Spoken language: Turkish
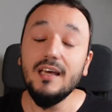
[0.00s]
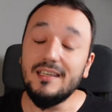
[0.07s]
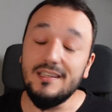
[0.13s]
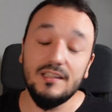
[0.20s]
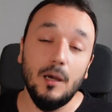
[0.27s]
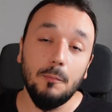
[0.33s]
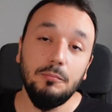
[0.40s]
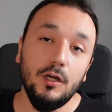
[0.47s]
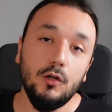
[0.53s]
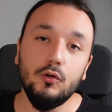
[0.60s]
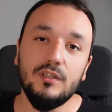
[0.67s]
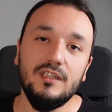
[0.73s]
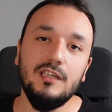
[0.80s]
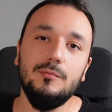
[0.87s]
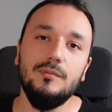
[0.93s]
kitaplar
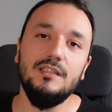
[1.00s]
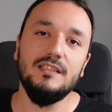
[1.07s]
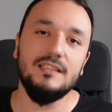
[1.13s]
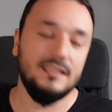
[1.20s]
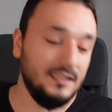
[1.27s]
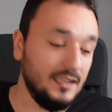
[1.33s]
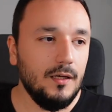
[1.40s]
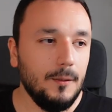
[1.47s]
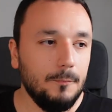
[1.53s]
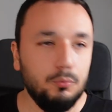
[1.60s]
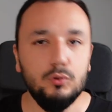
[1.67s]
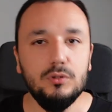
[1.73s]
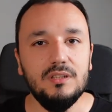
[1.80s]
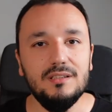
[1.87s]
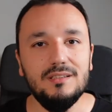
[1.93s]
okuyabilirsin. E,
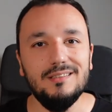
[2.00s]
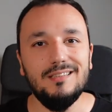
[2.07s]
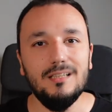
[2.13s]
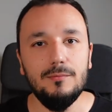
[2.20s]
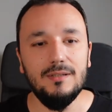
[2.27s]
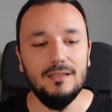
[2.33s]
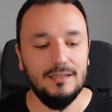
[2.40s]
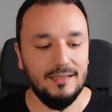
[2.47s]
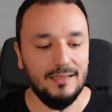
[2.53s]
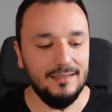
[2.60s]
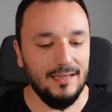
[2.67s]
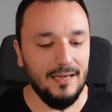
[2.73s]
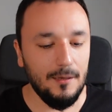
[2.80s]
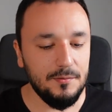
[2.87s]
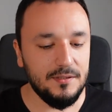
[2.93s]
bunları da tabii ki de
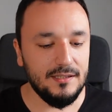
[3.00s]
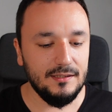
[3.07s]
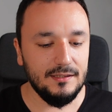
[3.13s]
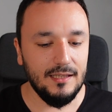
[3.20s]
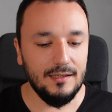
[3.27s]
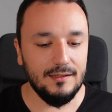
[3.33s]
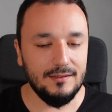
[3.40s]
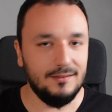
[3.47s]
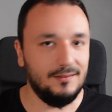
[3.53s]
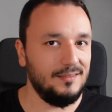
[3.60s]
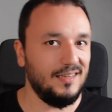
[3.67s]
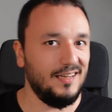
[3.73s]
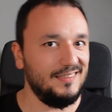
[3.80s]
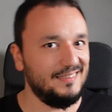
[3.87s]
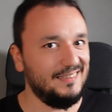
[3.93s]
hani hepsinde
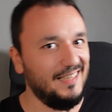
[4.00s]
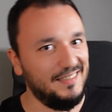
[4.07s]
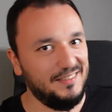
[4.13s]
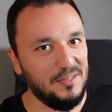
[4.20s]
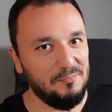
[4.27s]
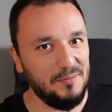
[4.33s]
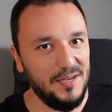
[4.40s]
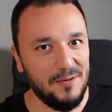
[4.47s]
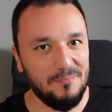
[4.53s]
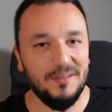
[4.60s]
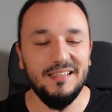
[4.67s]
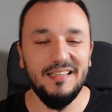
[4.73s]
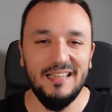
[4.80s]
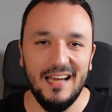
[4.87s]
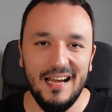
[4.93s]
translate yapa yapa
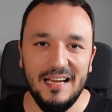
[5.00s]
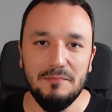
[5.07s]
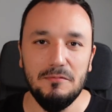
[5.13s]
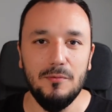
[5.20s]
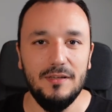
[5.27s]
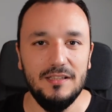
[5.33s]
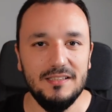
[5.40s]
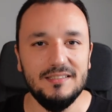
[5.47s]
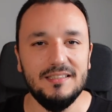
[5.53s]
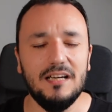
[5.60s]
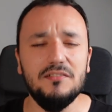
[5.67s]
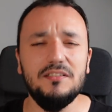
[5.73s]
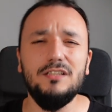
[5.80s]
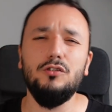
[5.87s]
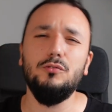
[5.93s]
ilerlememenizi
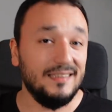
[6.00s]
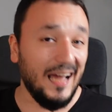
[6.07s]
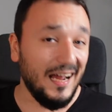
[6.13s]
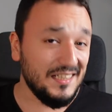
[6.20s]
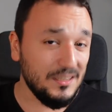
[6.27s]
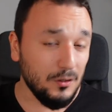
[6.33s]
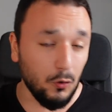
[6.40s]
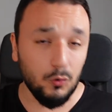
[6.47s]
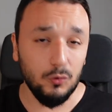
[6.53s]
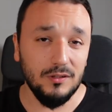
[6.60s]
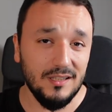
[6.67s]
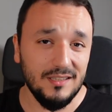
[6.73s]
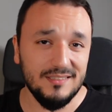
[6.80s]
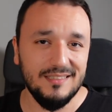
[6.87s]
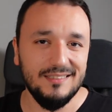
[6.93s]
tavsiye ediyorum. Gerçi
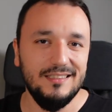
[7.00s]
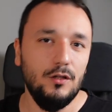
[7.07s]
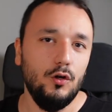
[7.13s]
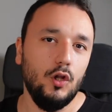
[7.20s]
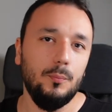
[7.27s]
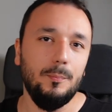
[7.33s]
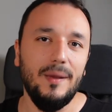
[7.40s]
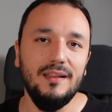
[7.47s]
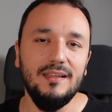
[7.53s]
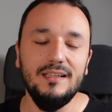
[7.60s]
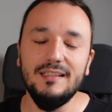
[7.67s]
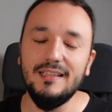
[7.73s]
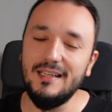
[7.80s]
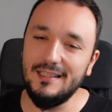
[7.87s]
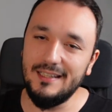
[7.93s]
okullarınızda dil
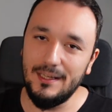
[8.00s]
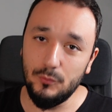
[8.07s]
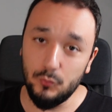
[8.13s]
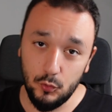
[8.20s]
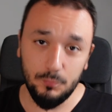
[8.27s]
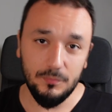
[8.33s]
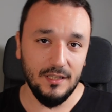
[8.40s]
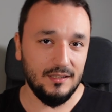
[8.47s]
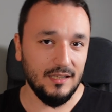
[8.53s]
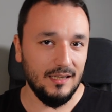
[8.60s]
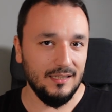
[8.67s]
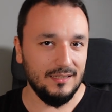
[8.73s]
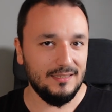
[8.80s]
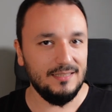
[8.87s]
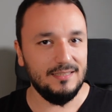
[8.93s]
öğretmenleri gereken tüm
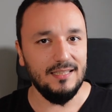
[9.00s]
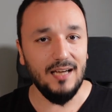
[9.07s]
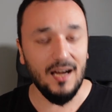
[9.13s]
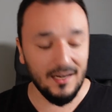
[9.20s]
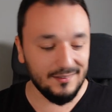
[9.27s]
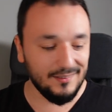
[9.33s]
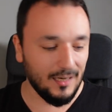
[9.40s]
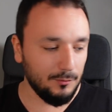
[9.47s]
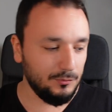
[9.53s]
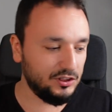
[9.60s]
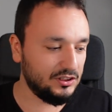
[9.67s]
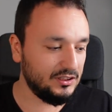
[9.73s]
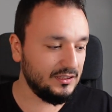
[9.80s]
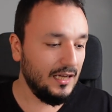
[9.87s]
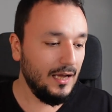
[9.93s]
detayları sizlere
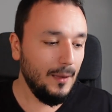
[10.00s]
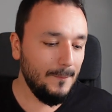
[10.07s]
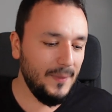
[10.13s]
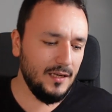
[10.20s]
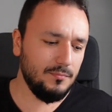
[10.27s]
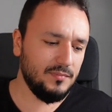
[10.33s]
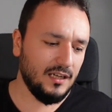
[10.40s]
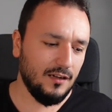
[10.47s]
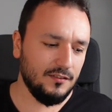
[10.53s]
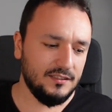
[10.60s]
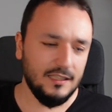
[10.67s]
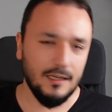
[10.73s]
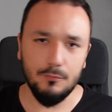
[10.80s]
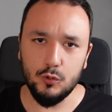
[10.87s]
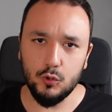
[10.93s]
aktarmıştır. Benim
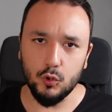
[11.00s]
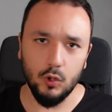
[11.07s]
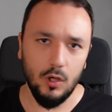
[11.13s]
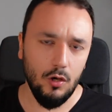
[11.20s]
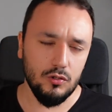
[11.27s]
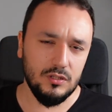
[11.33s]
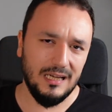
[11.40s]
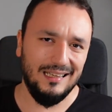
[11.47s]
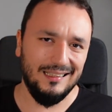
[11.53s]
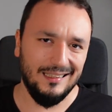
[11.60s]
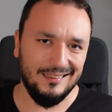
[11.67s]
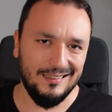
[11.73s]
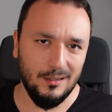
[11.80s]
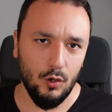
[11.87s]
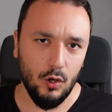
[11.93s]
tavsiyem şu
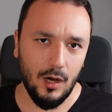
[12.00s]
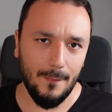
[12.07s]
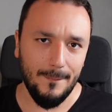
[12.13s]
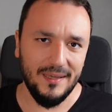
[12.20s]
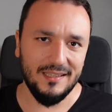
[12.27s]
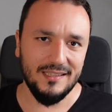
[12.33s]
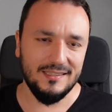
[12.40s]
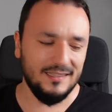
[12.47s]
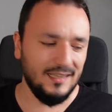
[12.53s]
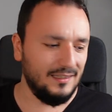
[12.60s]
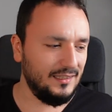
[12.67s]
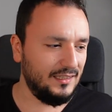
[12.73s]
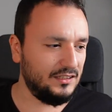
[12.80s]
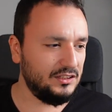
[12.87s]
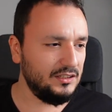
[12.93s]
özellikle dil öğrenmek
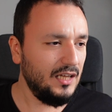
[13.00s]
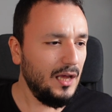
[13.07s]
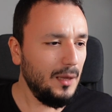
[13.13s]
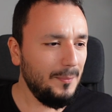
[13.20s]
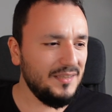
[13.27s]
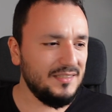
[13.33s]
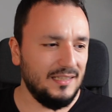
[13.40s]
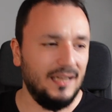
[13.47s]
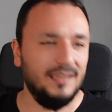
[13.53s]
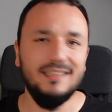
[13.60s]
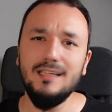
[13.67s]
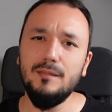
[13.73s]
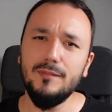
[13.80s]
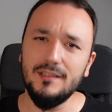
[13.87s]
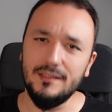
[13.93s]
isteyenler için mesela
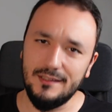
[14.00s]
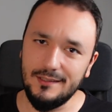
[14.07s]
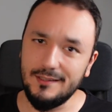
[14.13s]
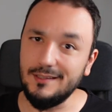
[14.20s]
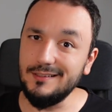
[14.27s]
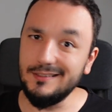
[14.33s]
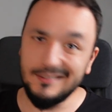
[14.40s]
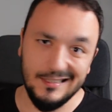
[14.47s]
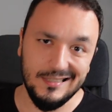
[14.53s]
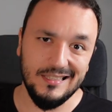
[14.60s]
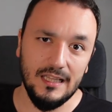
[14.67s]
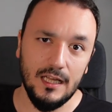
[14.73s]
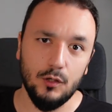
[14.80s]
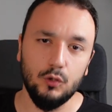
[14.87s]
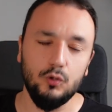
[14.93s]
20 dakikalık
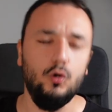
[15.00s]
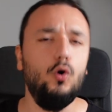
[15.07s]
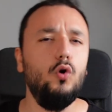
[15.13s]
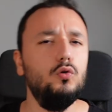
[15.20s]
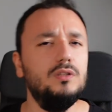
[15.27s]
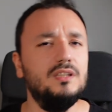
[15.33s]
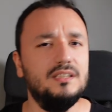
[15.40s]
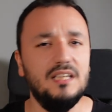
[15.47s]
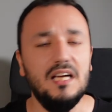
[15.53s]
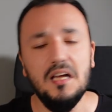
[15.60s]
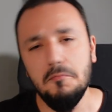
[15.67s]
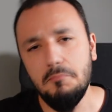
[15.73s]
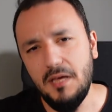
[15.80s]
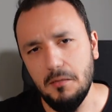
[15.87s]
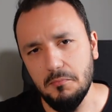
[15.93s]
diziler oluyor. Onları
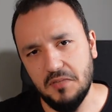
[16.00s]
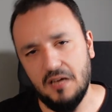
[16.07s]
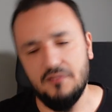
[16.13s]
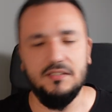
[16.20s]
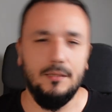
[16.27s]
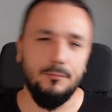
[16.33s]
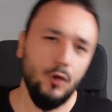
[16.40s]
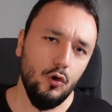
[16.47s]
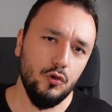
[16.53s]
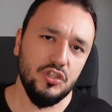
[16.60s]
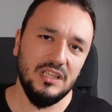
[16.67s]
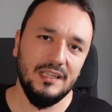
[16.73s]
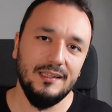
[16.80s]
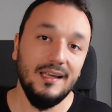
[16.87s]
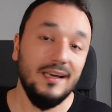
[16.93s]
benim tavsiyem
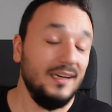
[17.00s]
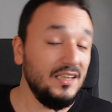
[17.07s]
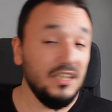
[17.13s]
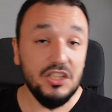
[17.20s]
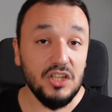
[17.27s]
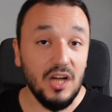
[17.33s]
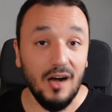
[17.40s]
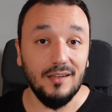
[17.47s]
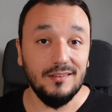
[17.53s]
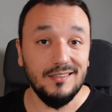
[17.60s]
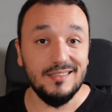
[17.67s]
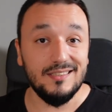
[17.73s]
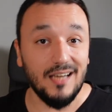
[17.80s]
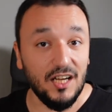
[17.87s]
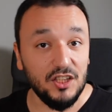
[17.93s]
öncelikle hiç
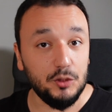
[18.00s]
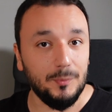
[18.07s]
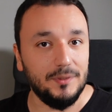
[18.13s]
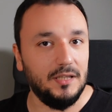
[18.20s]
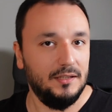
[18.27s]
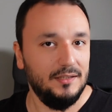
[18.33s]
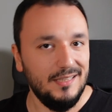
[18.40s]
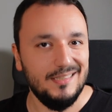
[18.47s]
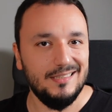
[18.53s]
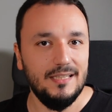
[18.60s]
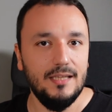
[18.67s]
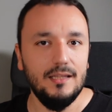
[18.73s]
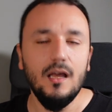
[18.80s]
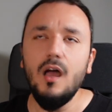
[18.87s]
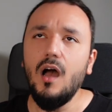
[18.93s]
altyazı açmadan
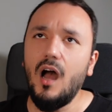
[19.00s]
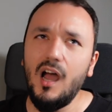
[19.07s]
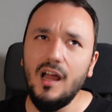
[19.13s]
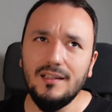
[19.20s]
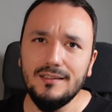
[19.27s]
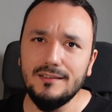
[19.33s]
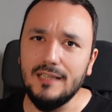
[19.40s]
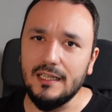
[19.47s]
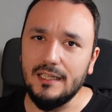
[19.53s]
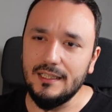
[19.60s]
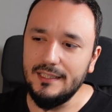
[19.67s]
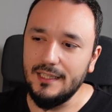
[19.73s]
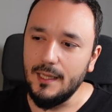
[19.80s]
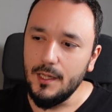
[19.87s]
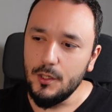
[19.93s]
izleyin. Ardından
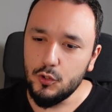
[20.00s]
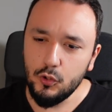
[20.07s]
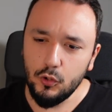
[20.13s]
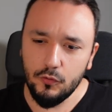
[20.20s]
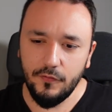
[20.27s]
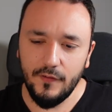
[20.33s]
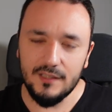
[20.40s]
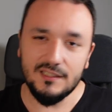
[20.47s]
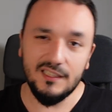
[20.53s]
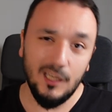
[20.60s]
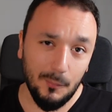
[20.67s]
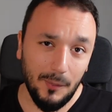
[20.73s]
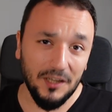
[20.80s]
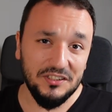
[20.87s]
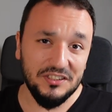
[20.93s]
hani çok fazla
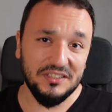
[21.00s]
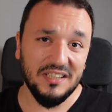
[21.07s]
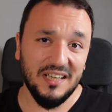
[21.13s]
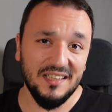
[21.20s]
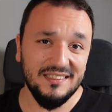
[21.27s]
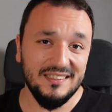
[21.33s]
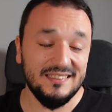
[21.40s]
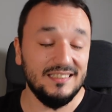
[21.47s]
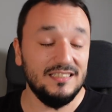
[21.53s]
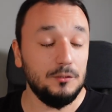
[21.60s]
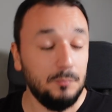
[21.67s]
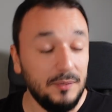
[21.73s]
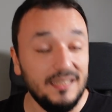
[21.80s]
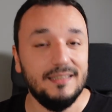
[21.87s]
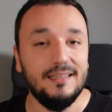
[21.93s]
yabancı
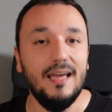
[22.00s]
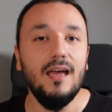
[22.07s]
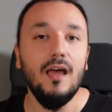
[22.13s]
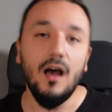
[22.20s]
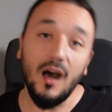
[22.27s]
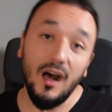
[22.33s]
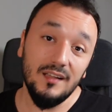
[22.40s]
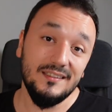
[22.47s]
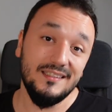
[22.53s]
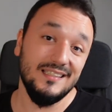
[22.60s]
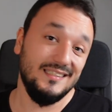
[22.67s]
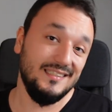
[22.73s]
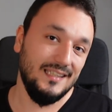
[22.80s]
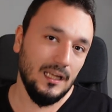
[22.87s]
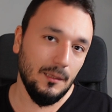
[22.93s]
kaldıysanız bir de
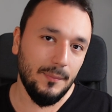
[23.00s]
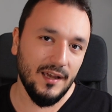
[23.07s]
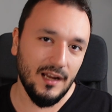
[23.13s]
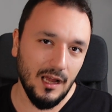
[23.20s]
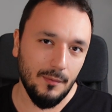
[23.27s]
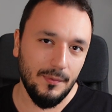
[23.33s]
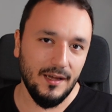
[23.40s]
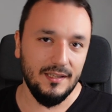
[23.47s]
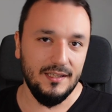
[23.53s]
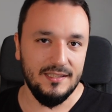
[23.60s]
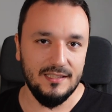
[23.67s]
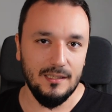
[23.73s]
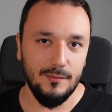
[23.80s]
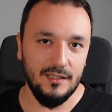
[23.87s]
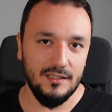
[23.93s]
altyazı ile beraber
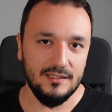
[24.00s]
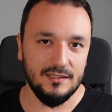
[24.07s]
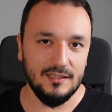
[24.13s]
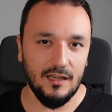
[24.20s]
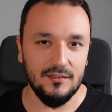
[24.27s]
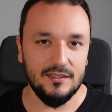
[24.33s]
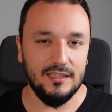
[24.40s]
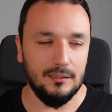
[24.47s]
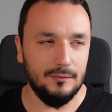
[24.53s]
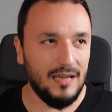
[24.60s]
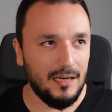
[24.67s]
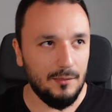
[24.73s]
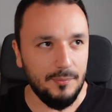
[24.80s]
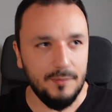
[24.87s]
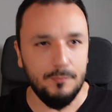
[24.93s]
izlemenizi tavsiye ederim.
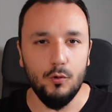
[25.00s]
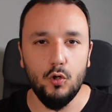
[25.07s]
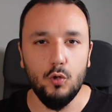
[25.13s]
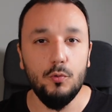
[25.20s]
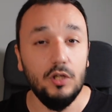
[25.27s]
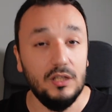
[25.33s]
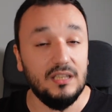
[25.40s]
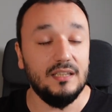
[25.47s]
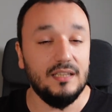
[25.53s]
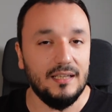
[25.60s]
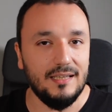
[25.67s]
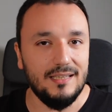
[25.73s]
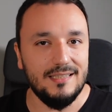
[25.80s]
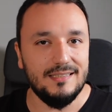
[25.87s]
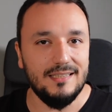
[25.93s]
Yani bir bölümü iki
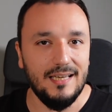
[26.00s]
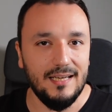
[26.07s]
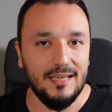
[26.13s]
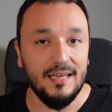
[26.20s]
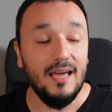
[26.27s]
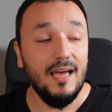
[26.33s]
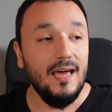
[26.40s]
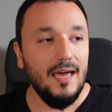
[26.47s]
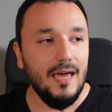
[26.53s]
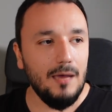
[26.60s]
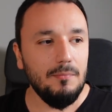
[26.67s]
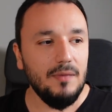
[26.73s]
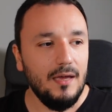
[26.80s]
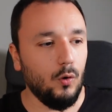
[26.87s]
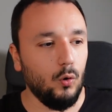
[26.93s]
kere izleyerek
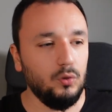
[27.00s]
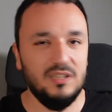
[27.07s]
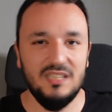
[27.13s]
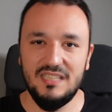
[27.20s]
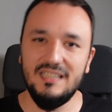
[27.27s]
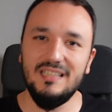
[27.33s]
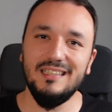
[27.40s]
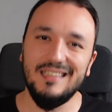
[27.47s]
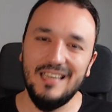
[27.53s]
hem o dizinin